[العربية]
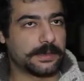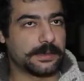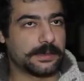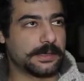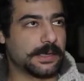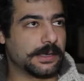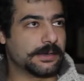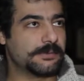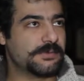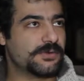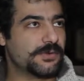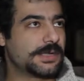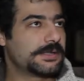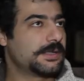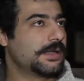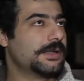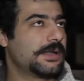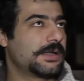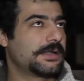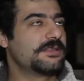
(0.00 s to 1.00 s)
يعني
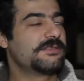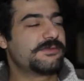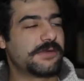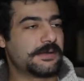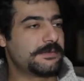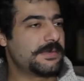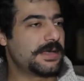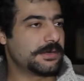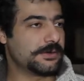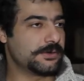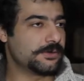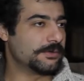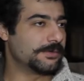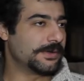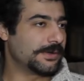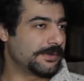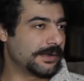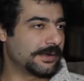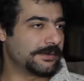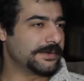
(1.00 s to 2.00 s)
بوقتها انا كنت فهمان انه
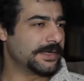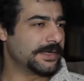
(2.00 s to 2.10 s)
بابا عم